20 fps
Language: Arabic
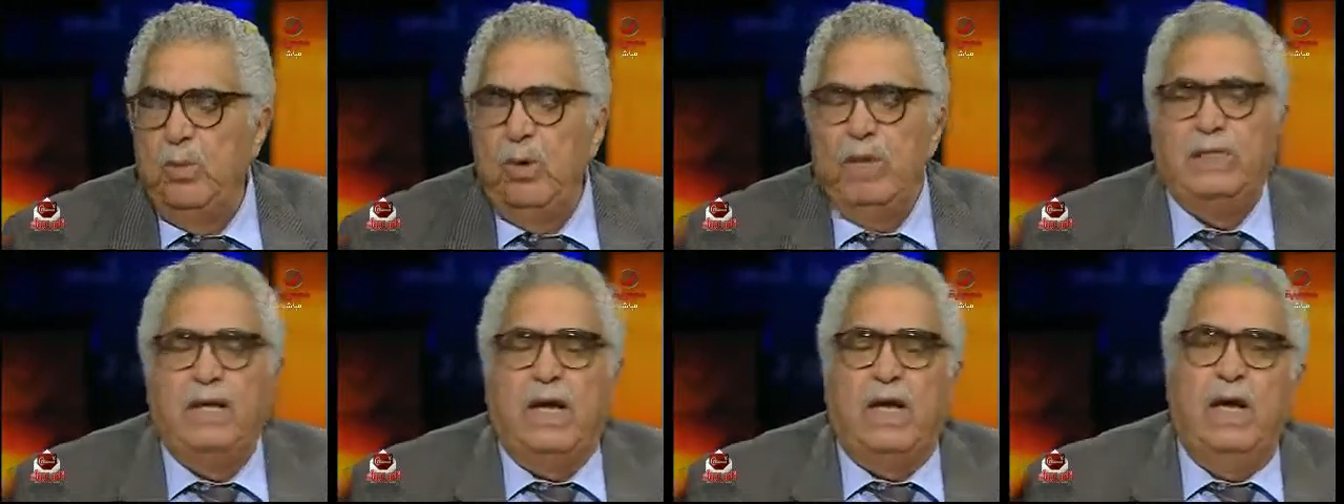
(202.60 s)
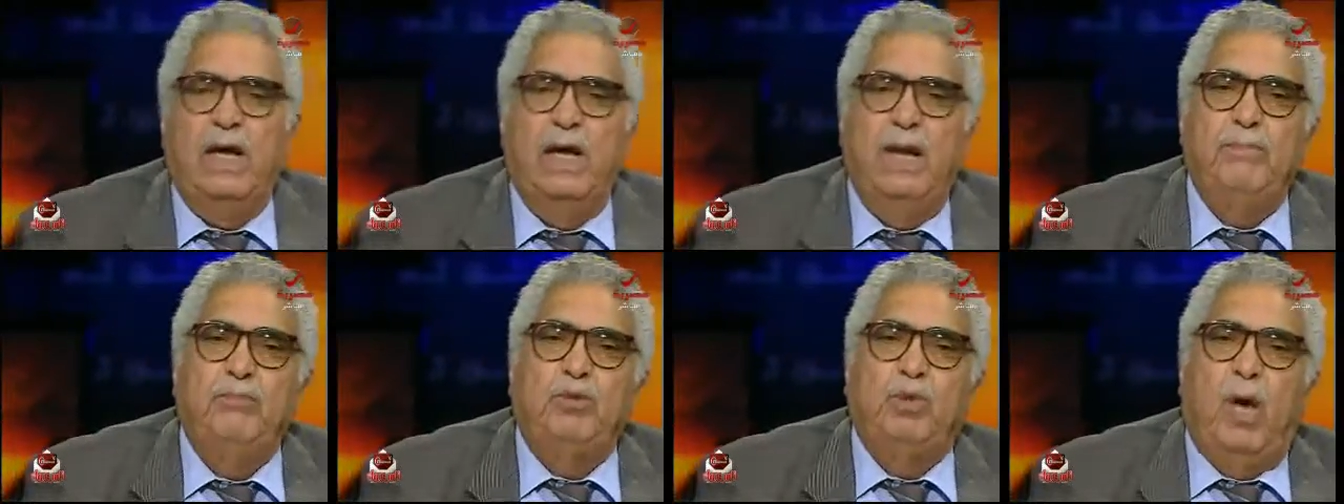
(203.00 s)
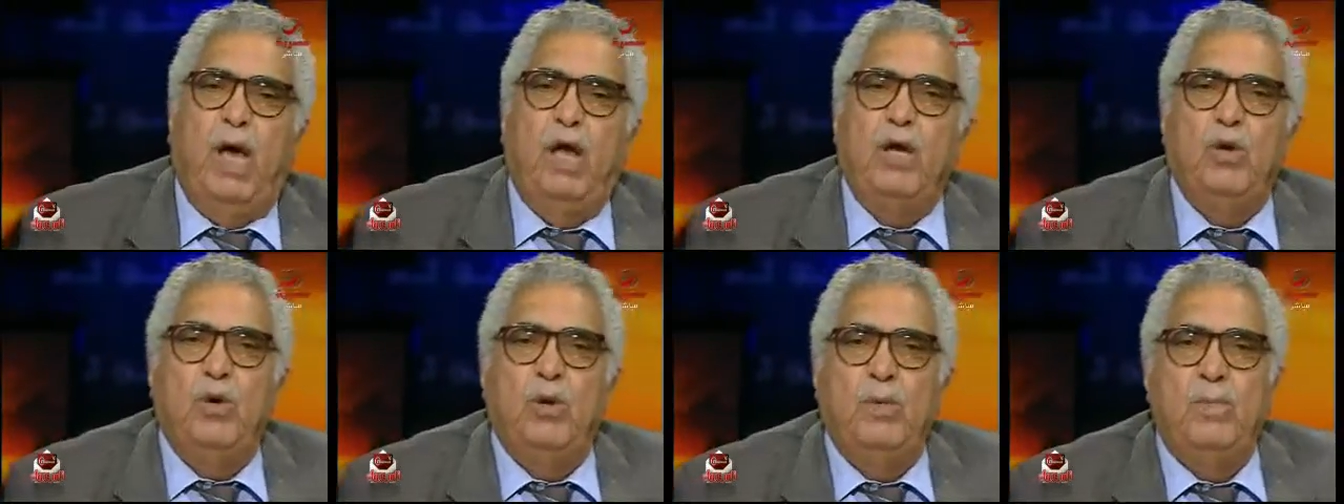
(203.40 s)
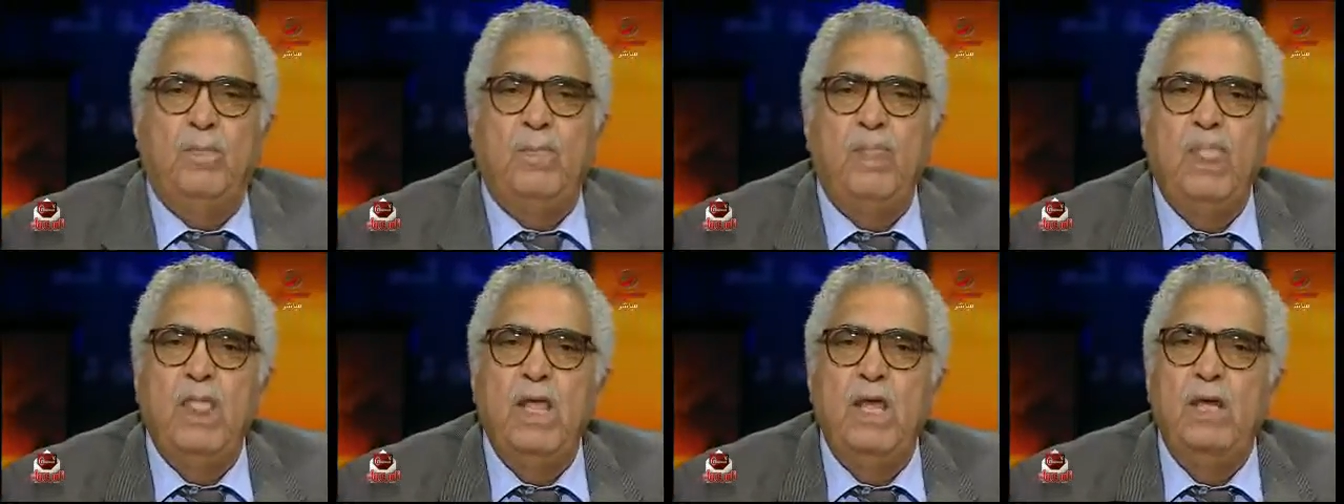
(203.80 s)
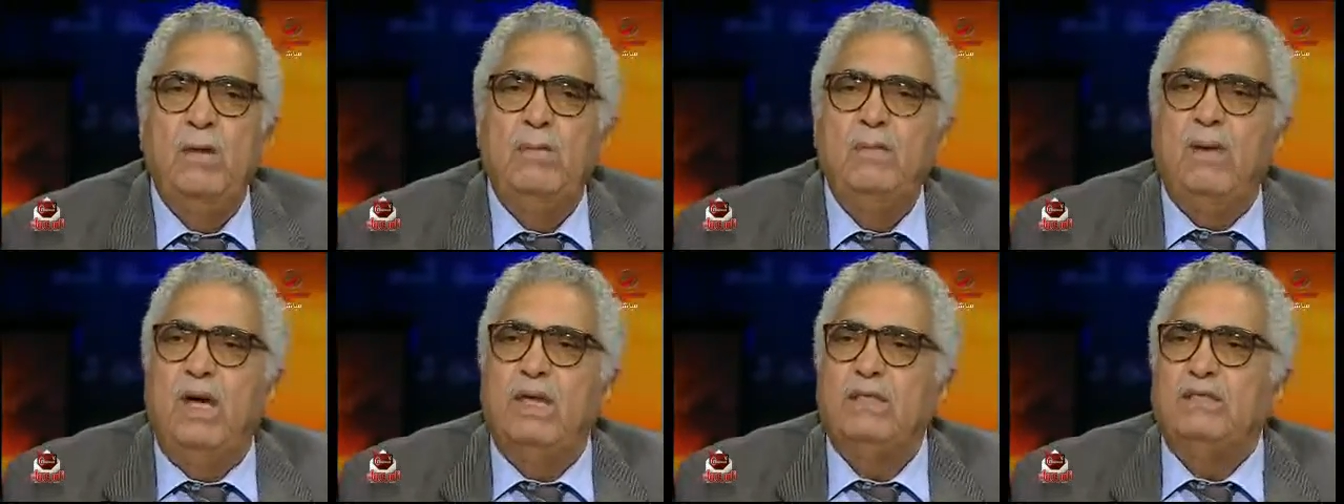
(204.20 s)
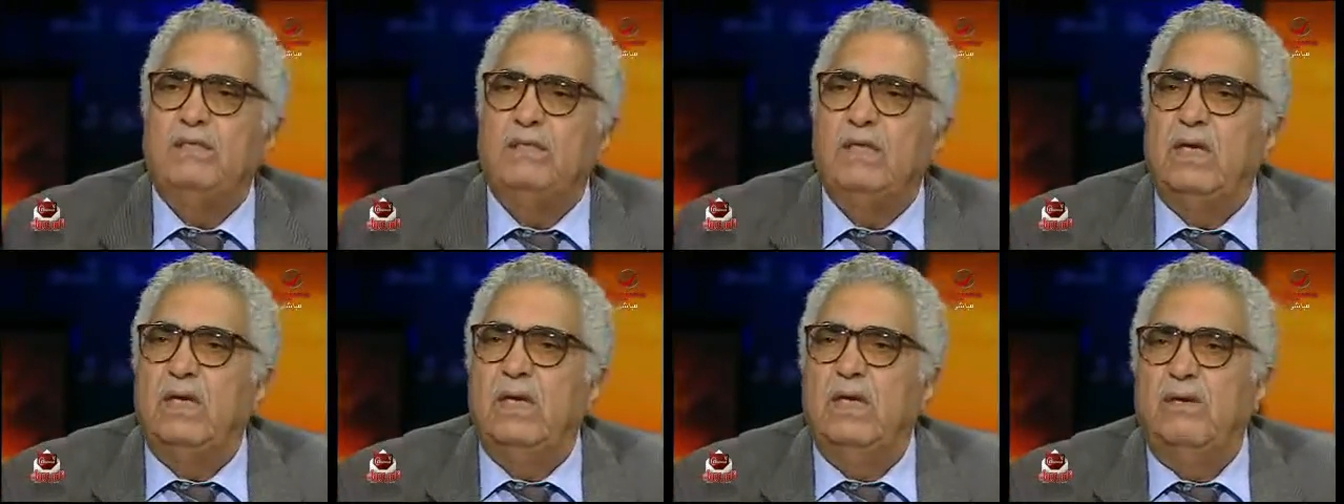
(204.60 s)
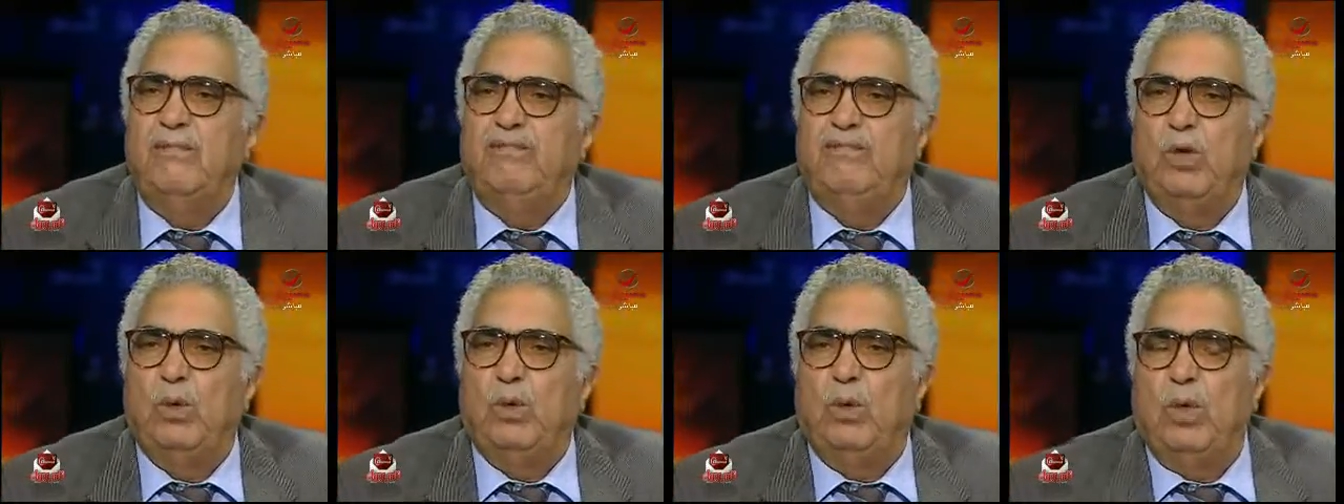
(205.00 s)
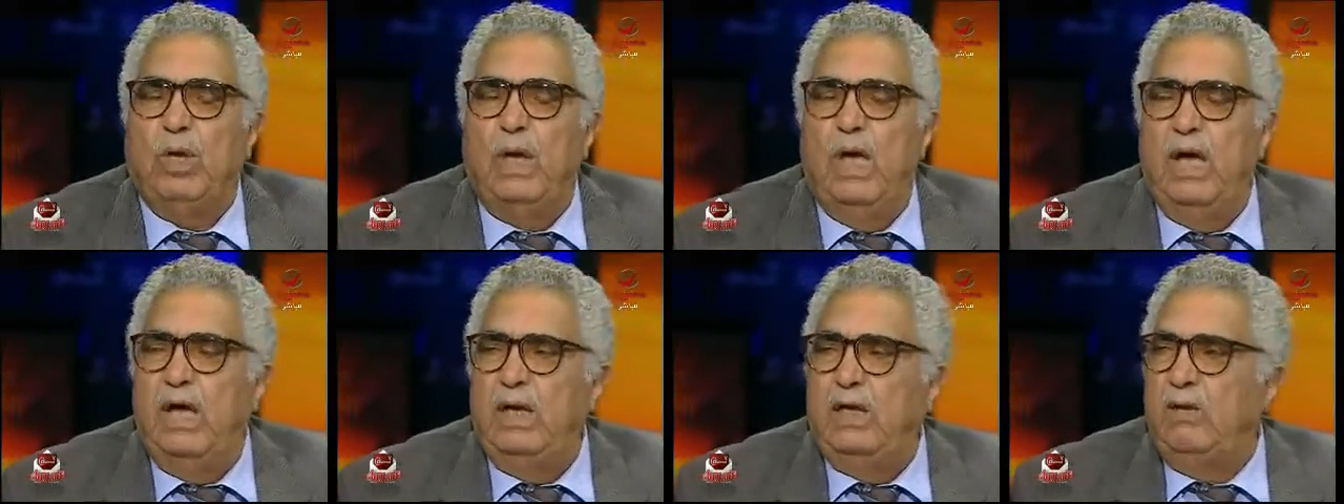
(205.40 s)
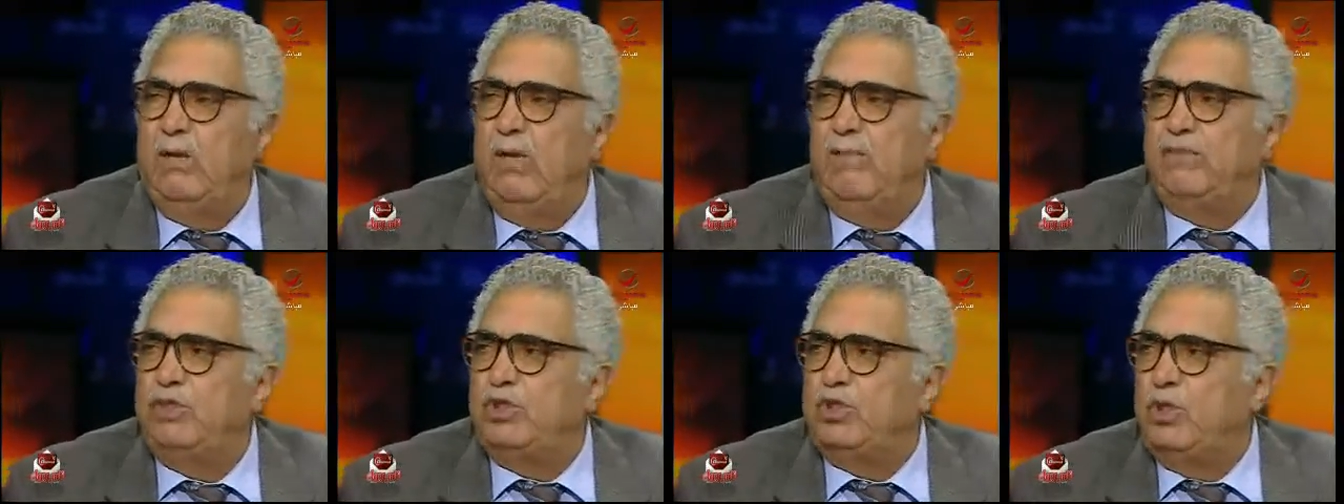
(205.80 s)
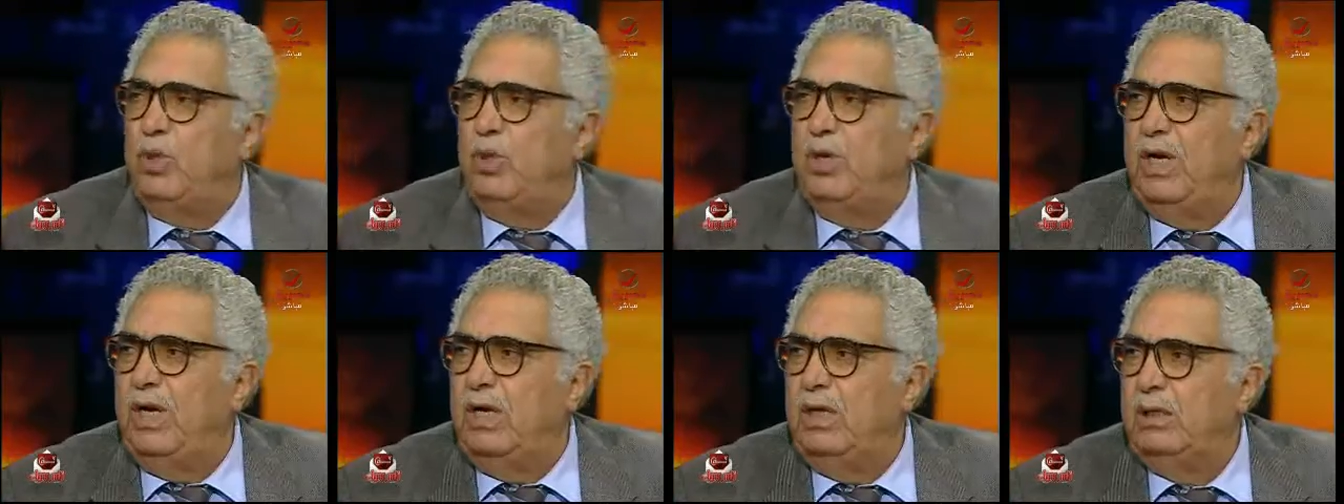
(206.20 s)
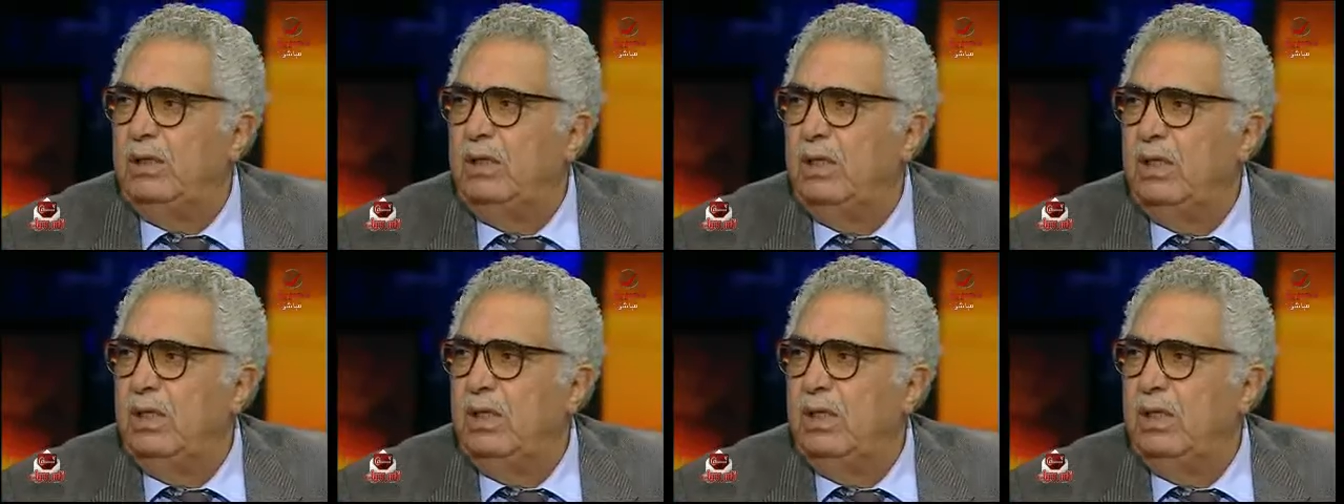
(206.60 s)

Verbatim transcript: وتكلمت عنهم مصر في القران وفي السنه